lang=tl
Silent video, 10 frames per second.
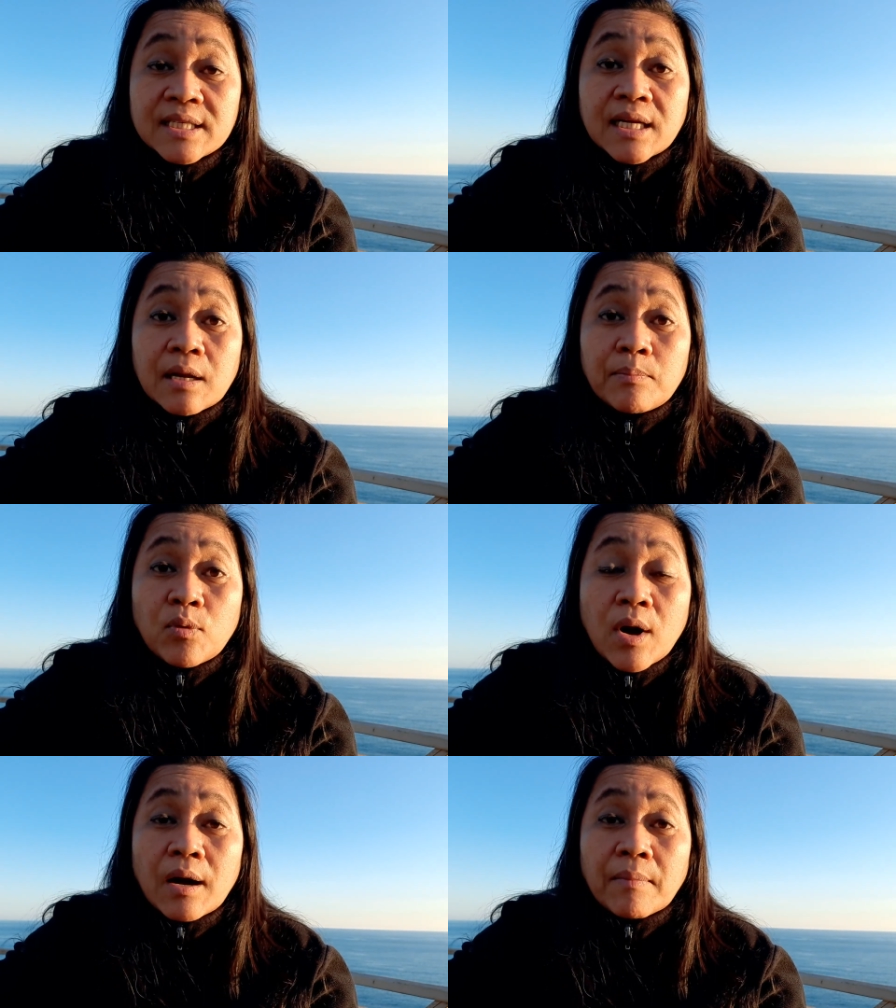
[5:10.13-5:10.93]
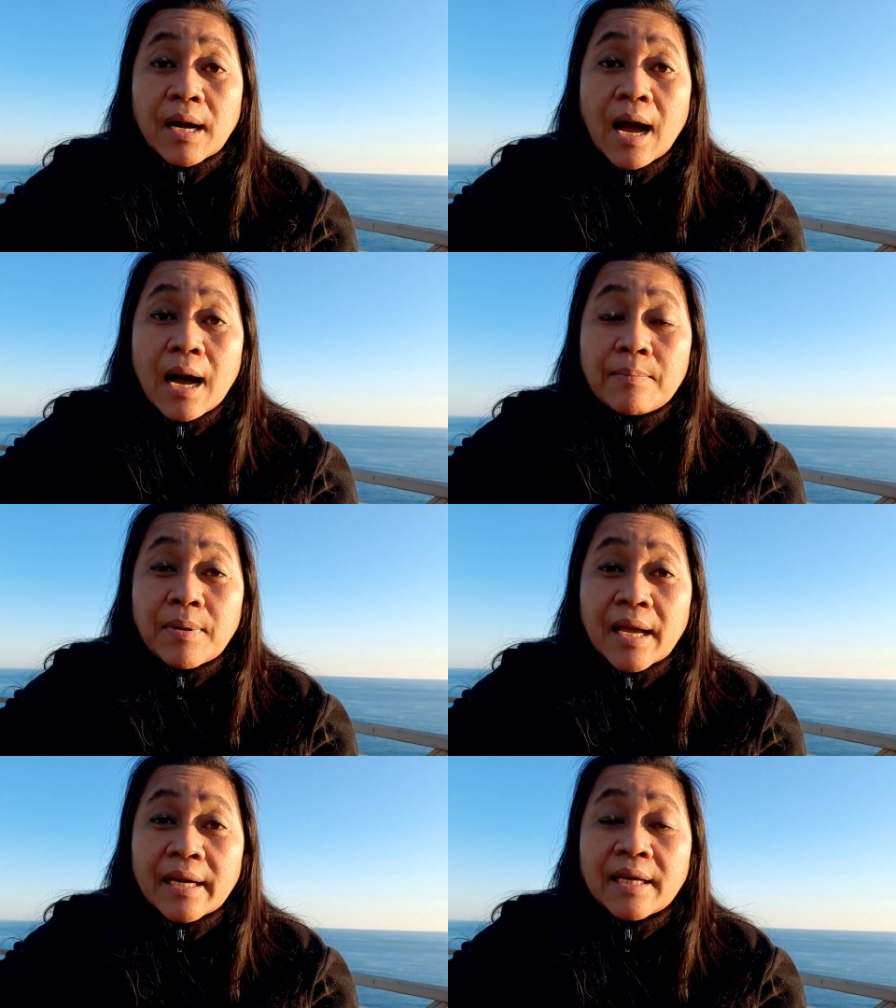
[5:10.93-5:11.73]
sila po ang
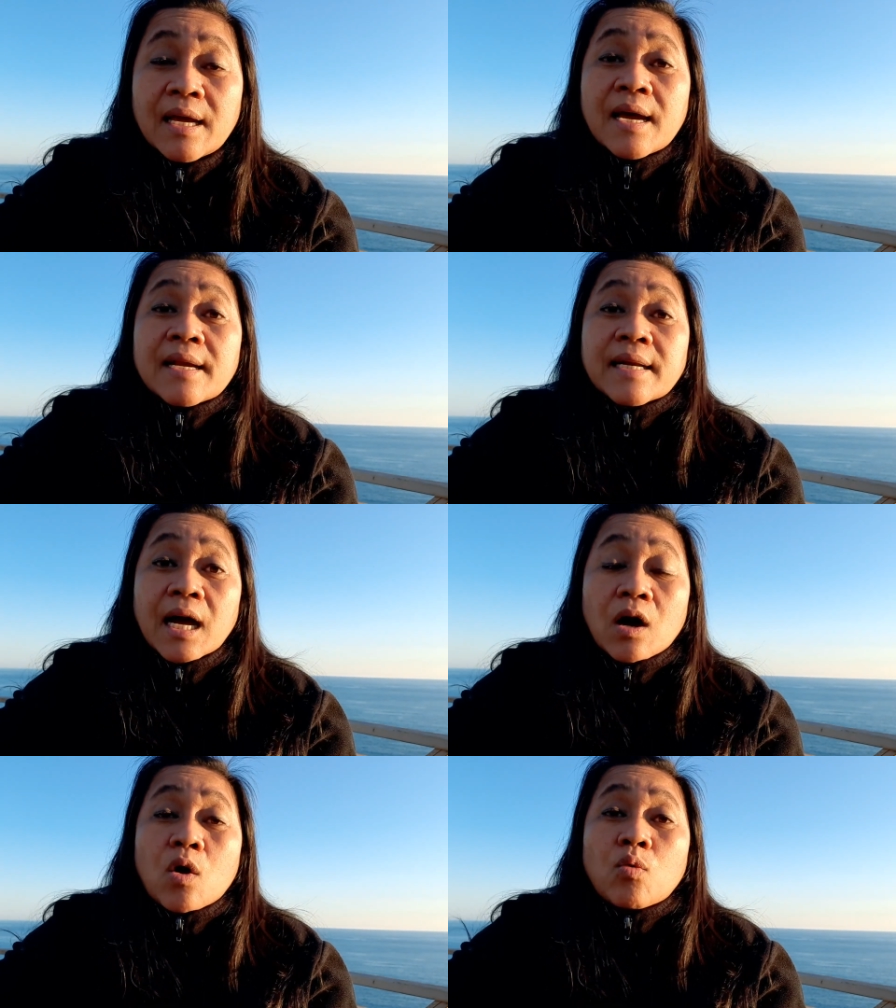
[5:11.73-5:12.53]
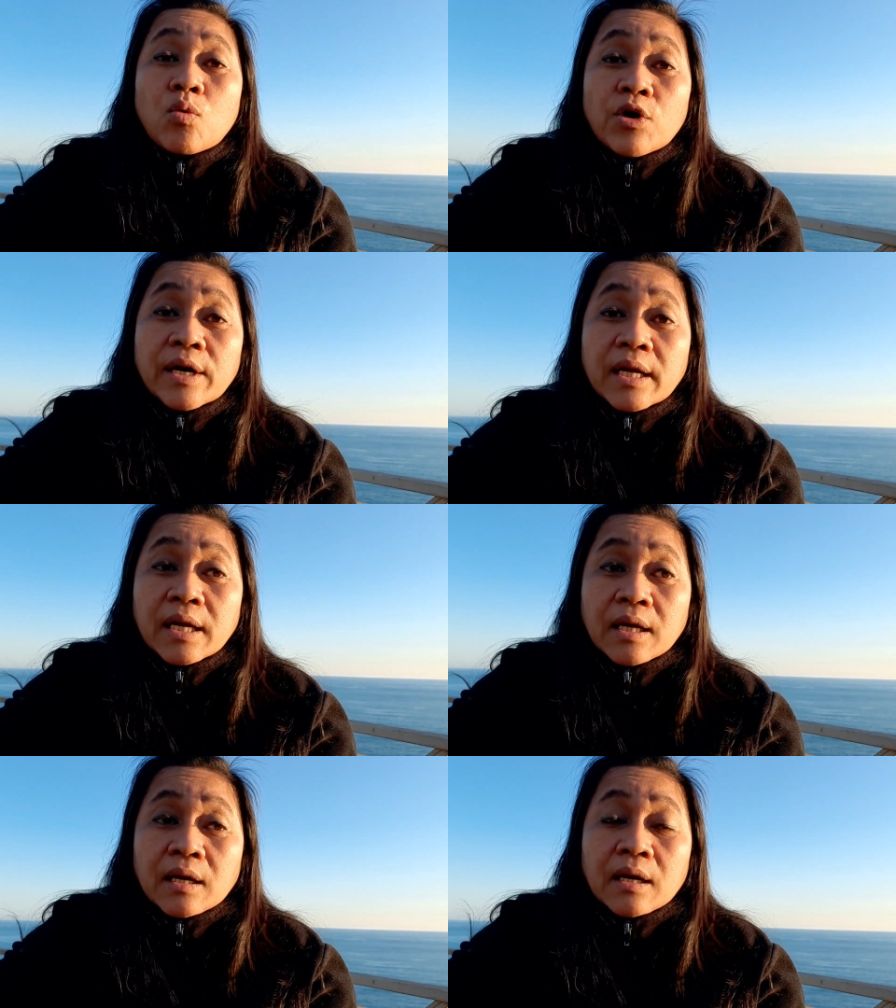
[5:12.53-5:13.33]
mag-a-apply ng
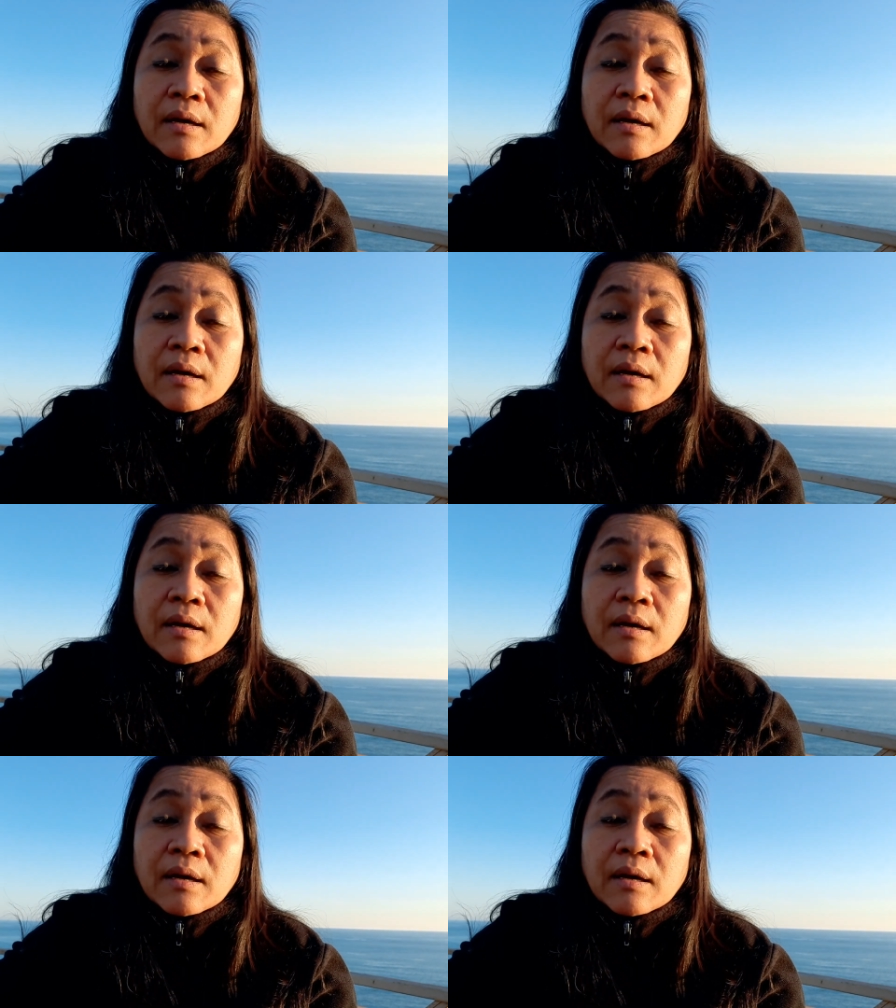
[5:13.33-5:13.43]
working,